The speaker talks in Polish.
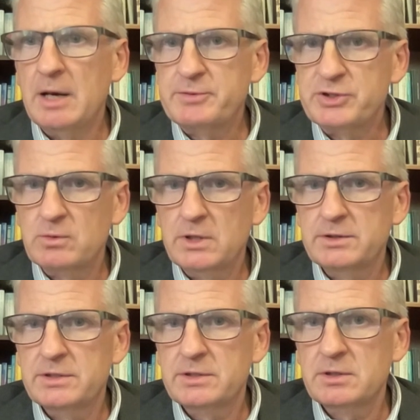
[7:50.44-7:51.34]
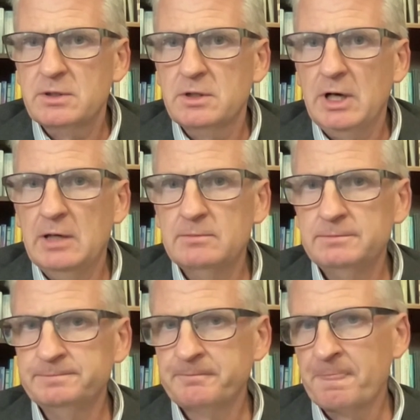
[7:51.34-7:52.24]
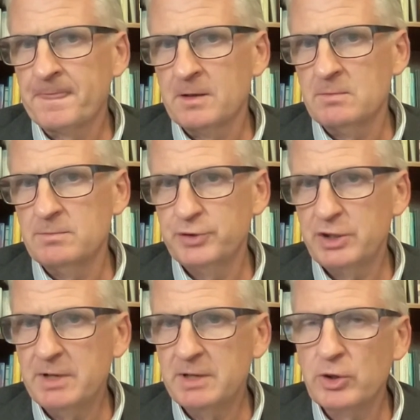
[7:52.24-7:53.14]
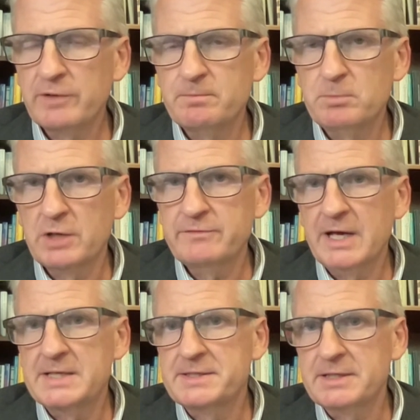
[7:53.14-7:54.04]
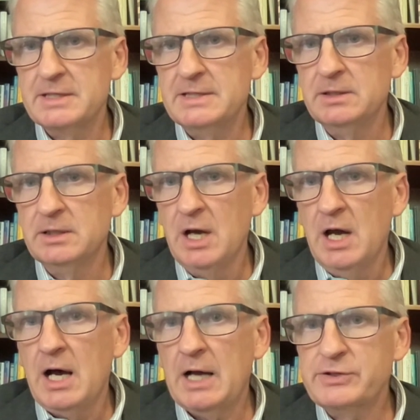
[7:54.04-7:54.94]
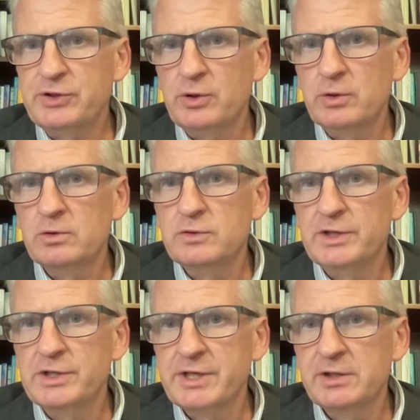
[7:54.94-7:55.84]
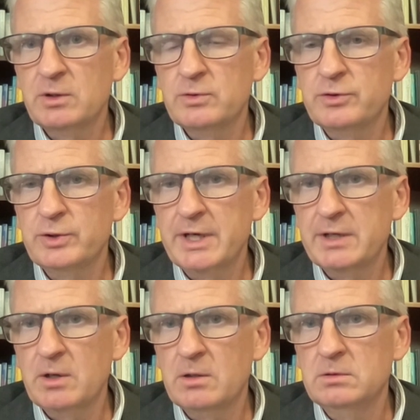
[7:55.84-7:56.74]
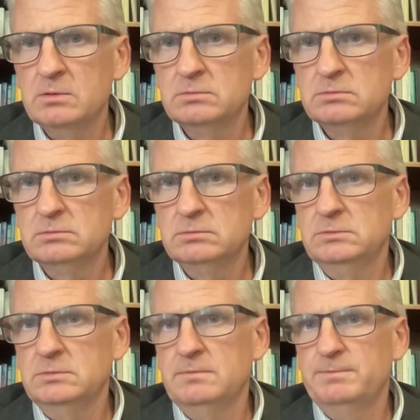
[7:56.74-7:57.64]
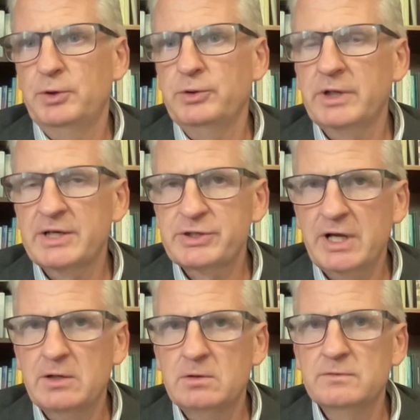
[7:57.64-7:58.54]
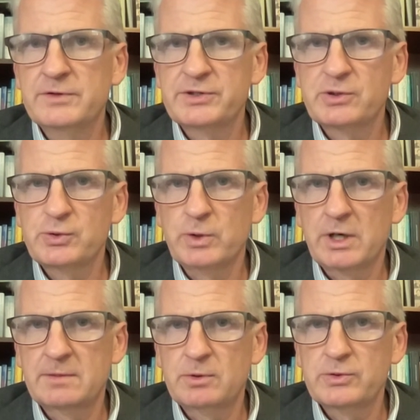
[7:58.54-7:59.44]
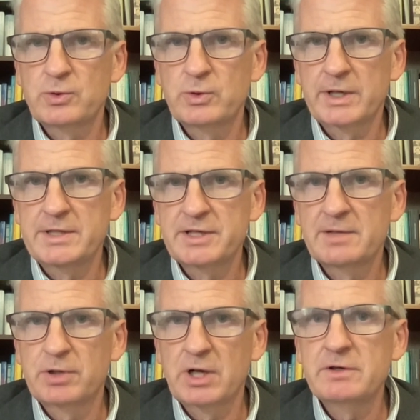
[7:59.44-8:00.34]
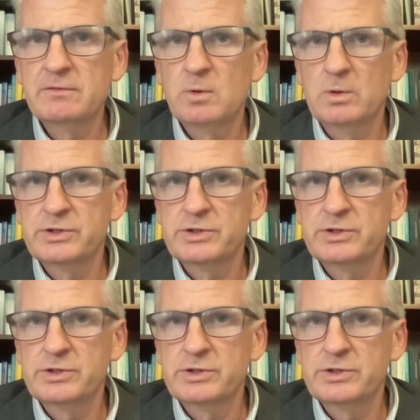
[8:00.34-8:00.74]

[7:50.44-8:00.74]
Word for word: Na przykład um, premier Morawiecki aż do roku 2022 podkreślał w stosunkach polsko-ukraińskich prawie